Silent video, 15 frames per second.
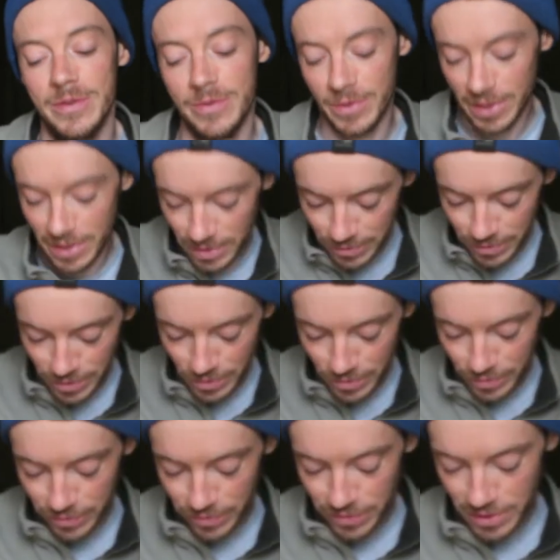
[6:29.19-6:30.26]
Donc elle avait un
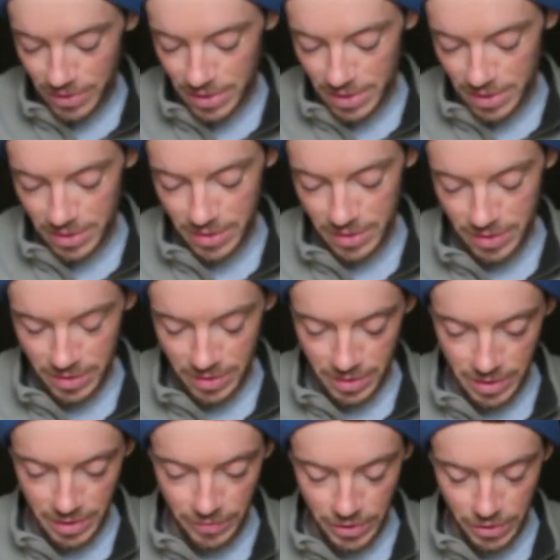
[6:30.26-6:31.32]
long fil
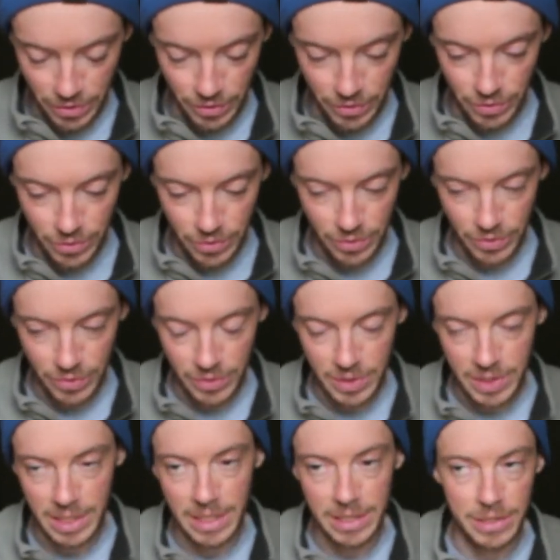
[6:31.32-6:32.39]
avec un nœud.
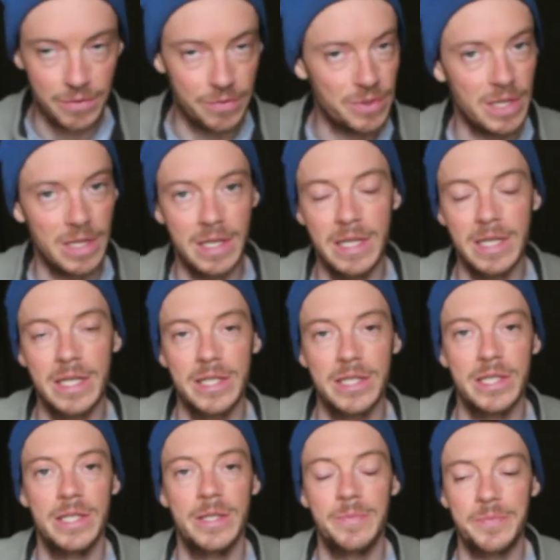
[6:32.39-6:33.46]
Ça, j'ai vu qu'elle l'a
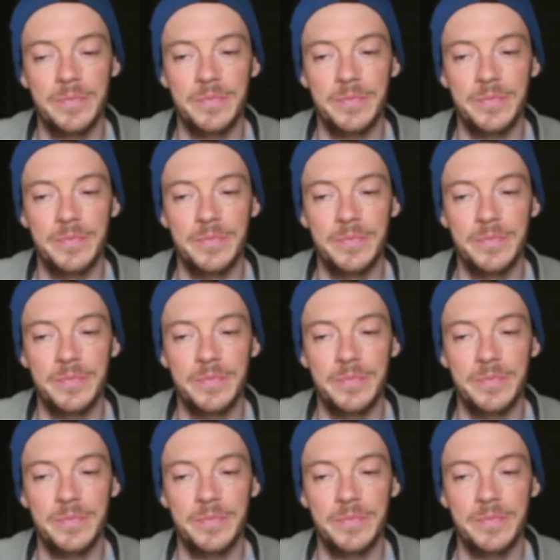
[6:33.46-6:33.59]
arraché.